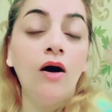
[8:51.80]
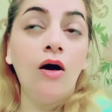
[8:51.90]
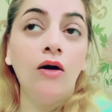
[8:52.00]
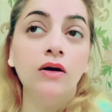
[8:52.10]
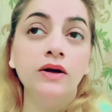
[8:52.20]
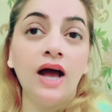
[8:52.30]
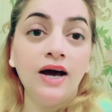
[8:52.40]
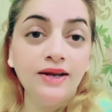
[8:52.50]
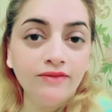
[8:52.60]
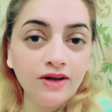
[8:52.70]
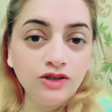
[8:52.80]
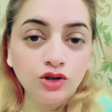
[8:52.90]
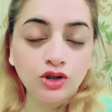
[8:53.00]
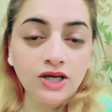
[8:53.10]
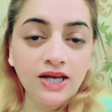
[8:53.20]
और इवन
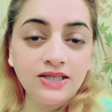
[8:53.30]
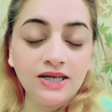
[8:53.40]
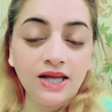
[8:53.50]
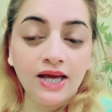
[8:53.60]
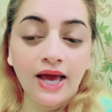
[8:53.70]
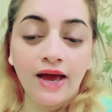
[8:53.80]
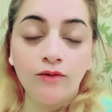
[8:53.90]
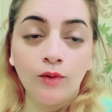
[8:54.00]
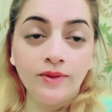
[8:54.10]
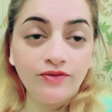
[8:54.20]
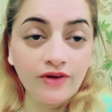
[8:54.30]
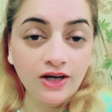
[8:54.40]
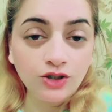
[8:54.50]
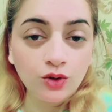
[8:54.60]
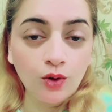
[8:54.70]
जो स्किन जिनकी है वो भी
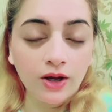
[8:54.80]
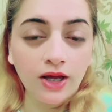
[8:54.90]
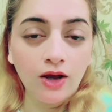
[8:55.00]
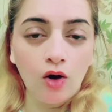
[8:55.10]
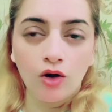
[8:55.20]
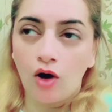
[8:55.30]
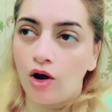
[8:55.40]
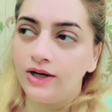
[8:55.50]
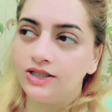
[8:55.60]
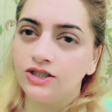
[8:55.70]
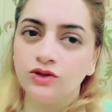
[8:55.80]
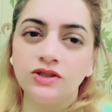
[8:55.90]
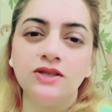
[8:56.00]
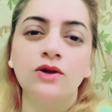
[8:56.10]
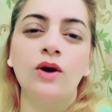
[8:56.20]
फ्रेश होगी और ऑयली चीज़ों
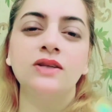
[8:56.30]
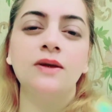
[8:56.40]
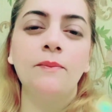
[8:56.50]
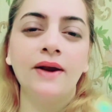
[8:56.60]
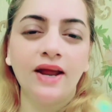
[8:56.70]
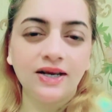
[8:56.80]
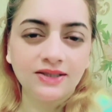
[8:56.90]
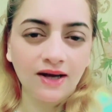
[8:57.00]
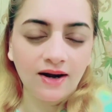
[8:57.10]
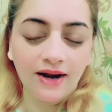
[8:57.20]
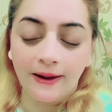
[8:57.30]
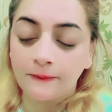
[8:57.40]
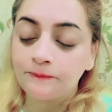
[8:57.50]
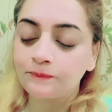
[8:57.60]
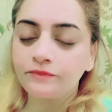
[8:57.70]
से थोड़ा सा परहेज़ कर लें